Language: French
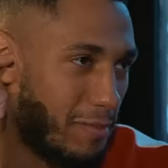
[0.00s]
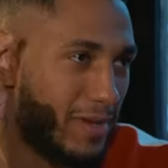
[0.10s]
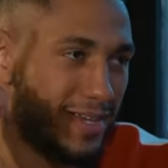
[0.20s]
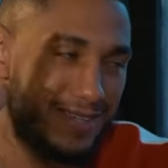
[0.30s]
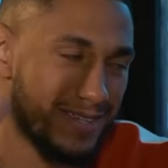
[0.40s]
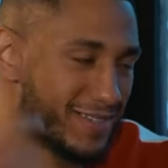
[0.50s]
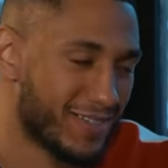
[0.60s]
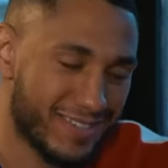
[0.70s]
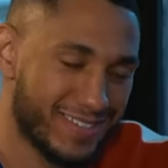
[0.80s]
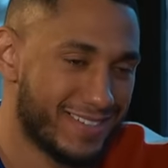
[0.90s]
Mais c'est
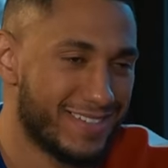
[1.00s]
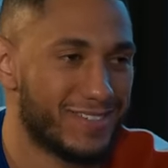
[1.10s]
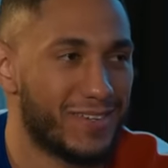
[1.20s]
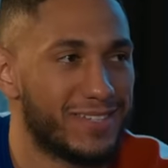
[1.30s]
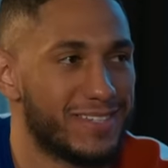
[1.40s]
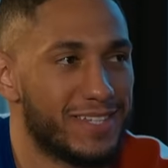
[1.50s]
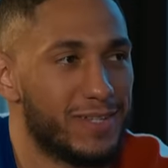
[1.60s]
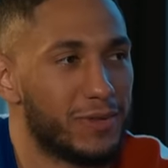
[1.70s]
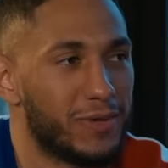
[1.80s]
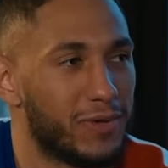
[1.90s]
gentil, c'est gentil, c'est
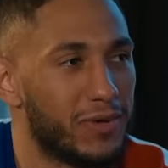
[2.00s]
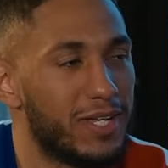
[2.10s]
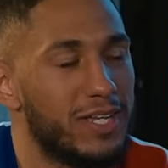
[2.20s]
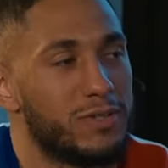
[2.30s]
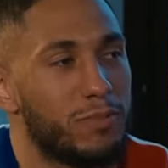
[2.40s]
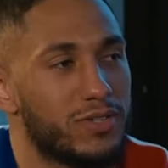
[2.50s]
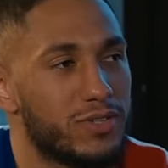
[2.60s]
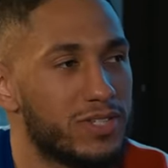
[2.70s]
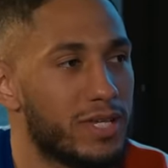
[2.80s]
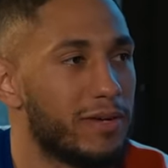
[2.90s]
des trucs tranquilles. Et je pense
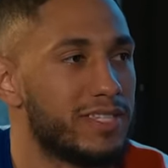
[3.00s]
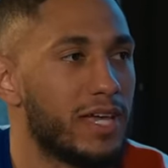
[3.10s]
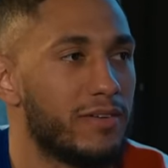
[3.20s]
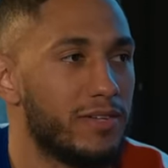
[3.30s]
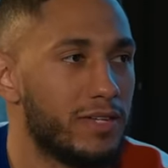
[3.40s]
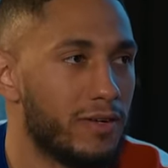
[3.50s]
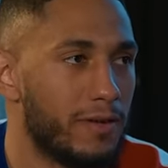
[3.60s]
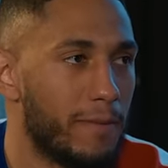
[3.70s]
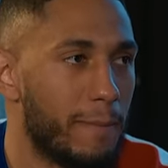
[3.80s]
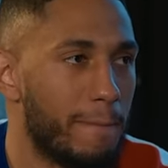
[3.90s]
que ça m'a servi euh,
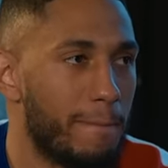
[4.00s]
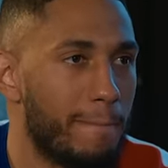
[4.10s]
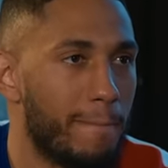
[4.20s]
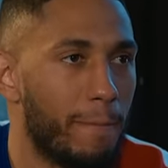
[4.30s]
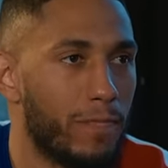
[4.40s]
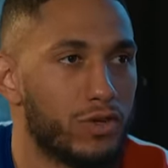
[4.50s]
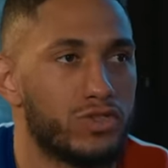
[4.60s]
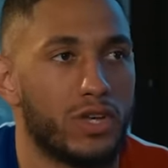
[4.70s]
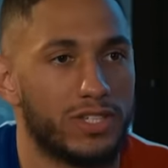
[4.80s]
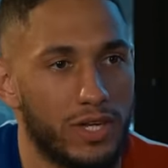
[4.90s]
de
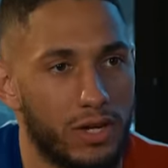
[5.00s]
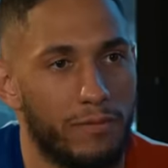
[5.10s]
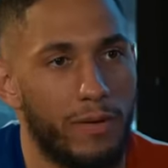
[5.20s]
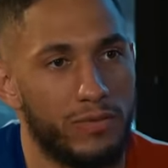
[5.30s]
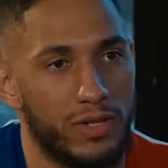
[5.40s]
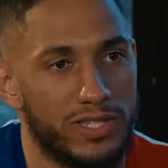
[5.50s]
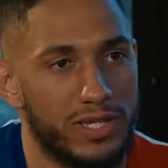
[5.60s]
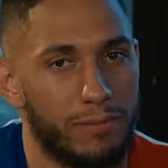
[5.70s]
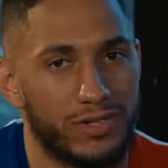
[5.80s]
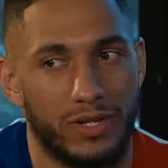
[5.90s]
sortir quand même de
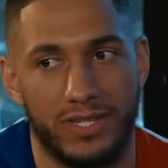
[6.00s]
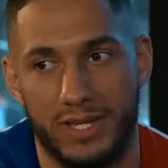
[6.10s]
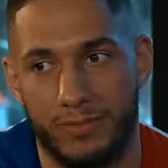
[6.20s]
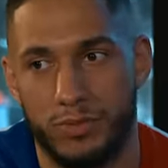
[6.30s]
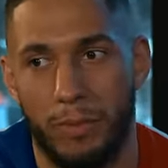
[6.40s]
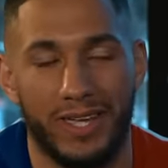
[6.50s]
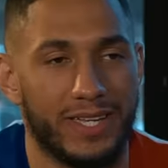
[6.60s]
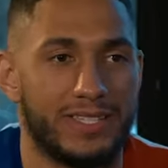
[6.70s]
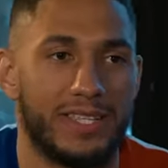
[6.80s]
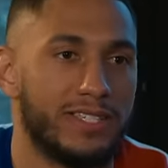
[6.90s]
l'INSEP. Parce que l'INSEP, tu ne peux pas y
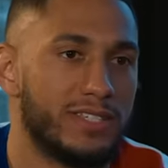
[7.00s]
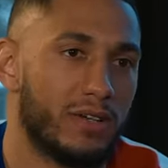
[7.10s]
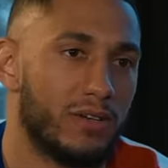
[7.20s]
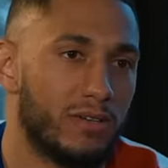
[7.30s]
rester dix ans.